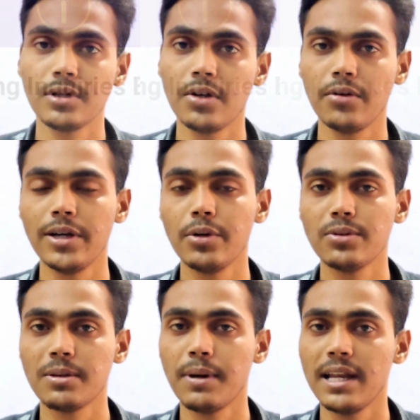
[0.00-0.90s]
2022
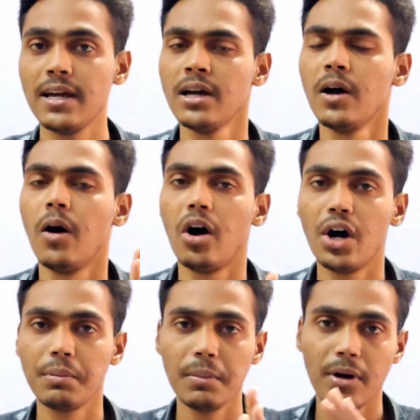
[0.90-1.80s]
से पहले
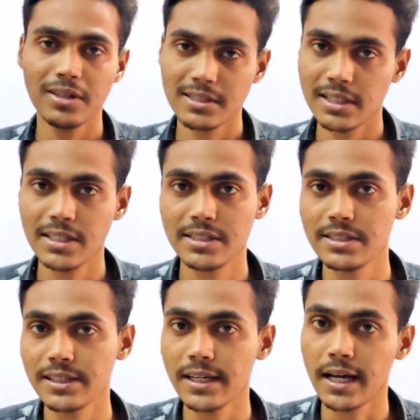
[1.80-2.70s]
और भी बहुत ही ज्यादा
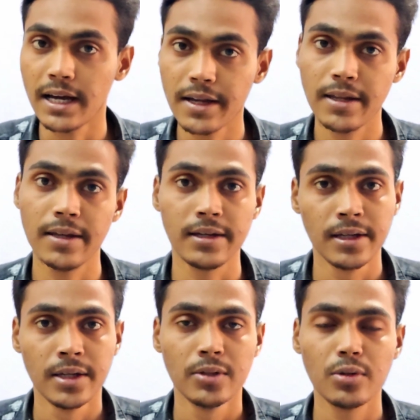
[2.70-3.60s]
चीजें आ रही है
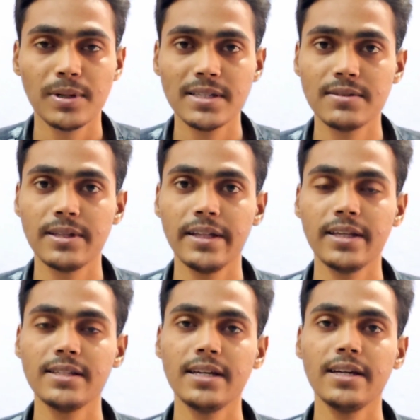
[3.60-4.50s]
तो बस
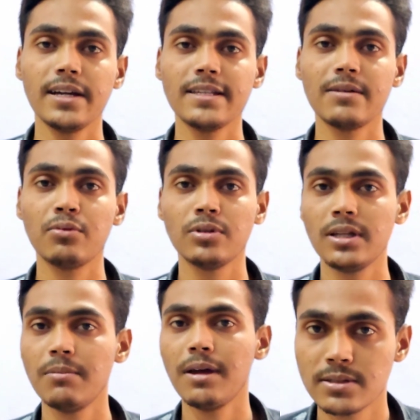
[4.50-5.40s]
देखते जाइए गई सब कुछ
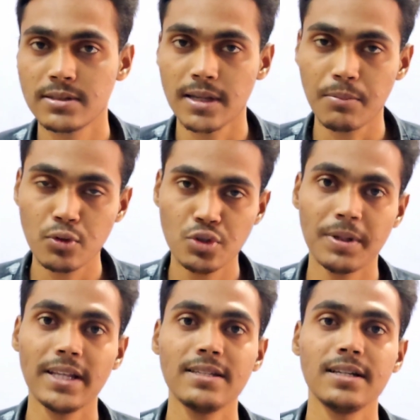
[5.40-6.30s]
दिन में आप सब कुछ
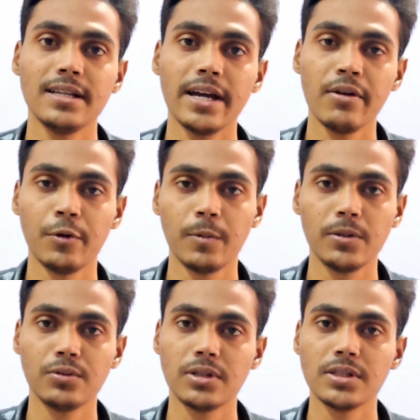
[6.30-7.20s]
पता चल जाएगा ई
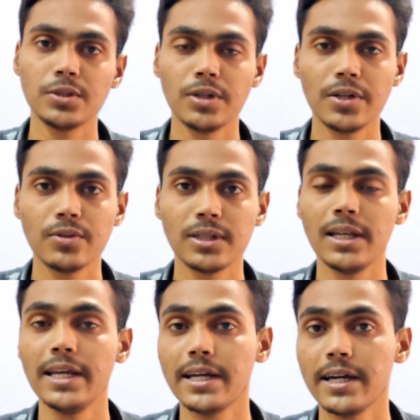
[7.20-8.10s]
फुटबॉल टू से
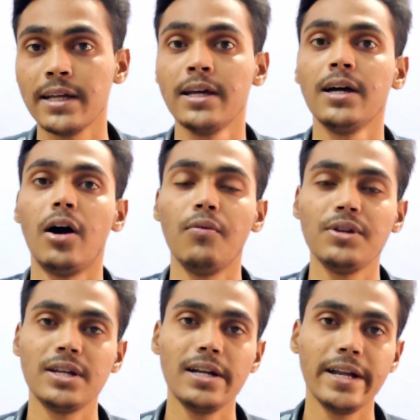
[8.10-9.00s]
लेकर
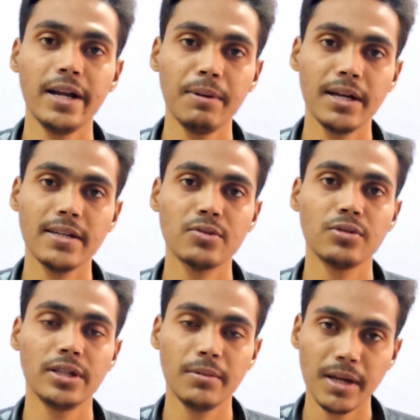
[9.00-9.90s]
ऑफिशियल डेट भी गई कुछ
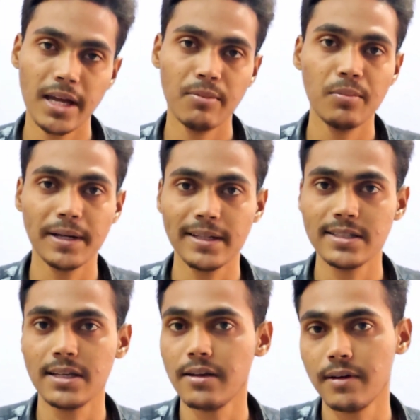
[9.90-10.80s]
दिन में आपको पता
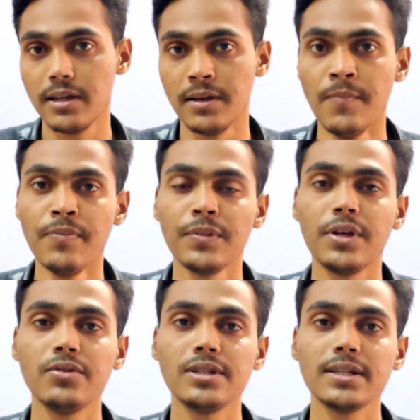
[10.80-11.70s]
चलने वाली है
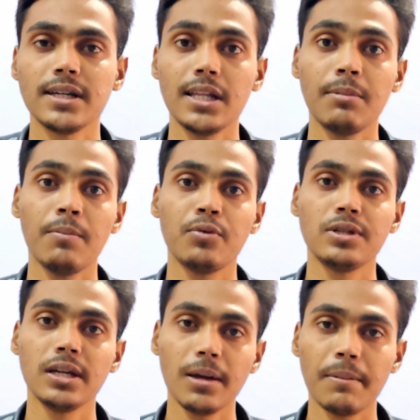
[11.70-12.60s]
देन उसी के साथ अब आप
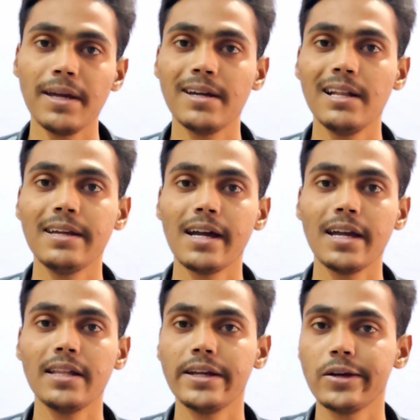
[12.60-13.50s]
पूछेंगे भाई कल कल क्या
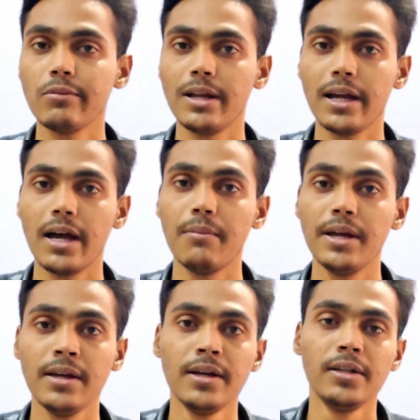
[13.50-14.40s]
क्या देखने को मिलेगा
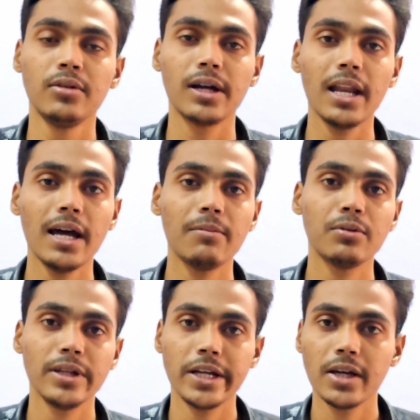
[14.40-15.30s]
हमें तो कल आपको
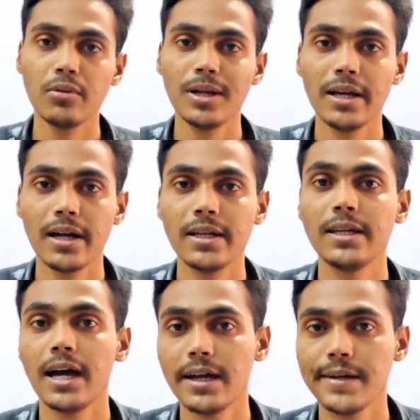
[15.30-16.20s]
देखने को मिलेगा
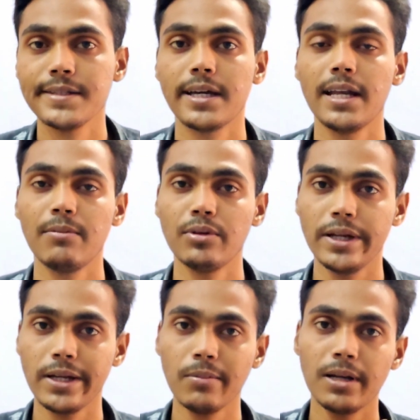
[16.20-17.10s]
क्या गैस कल आपको
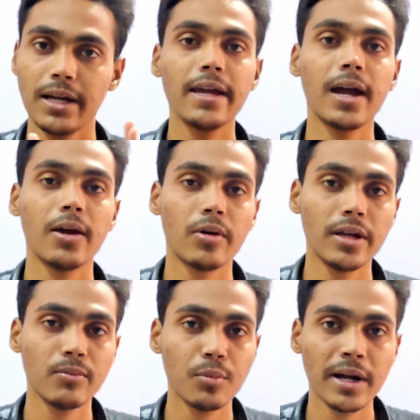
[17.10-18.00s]
देखने को मिलेगा एक
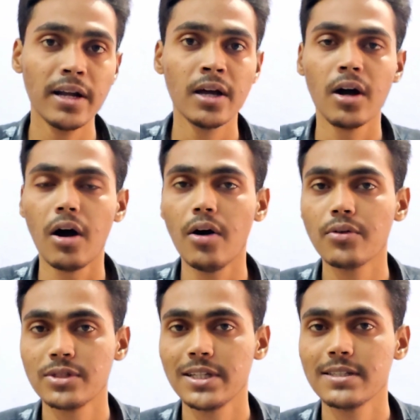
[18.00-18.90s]
आइकॉनिक मूवमेंट और
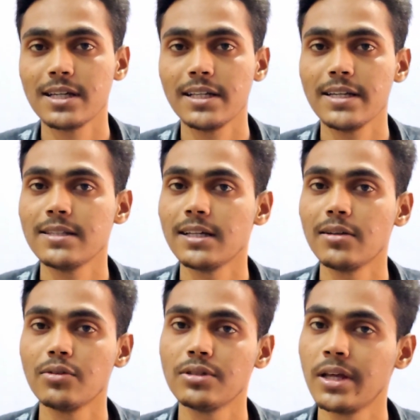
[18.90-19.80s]
उसी के साथ गई ज्यादा
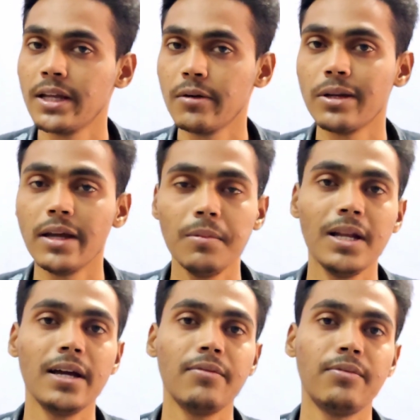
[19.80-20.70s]
कुछ देखने को नहीं
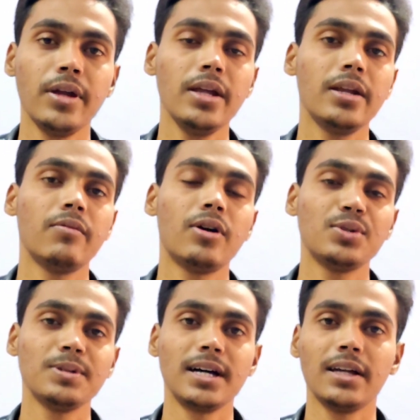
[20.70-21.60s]
मिलेगा फ्री रिवॉर्ड
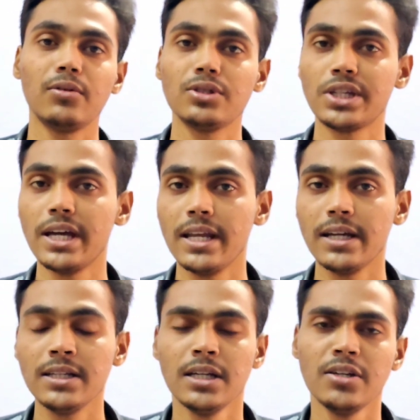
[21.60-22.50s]
भी ज्यादा कुछ है
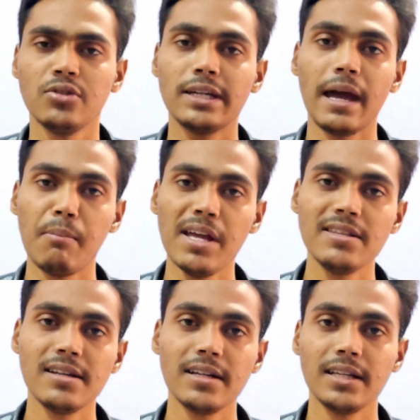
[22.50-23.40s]
नहीं जो कैंपेन
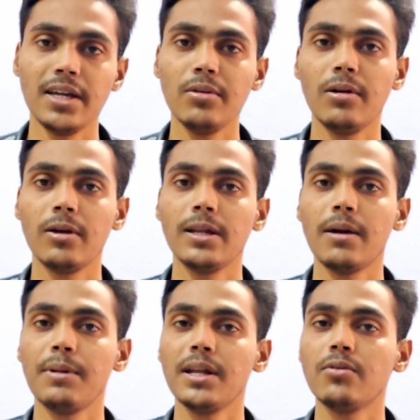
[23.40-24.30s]
चल रहा है थैंक यू लॉग इन
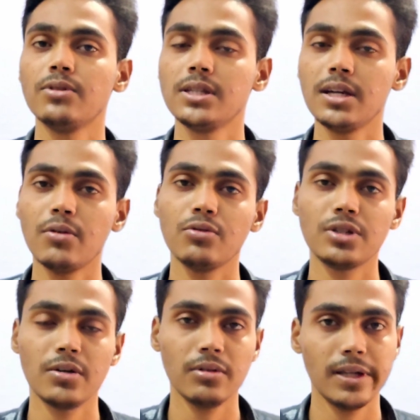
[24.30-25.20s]
कैंपेन का उसी का कुछ
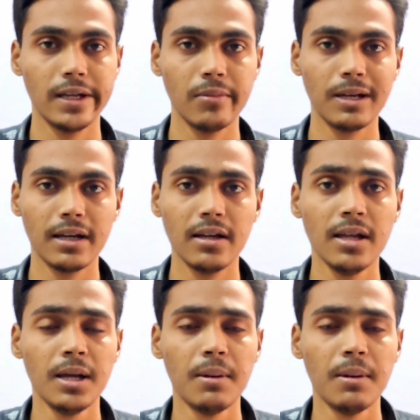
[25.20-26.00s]
ना कुछ देखने को मिलेगा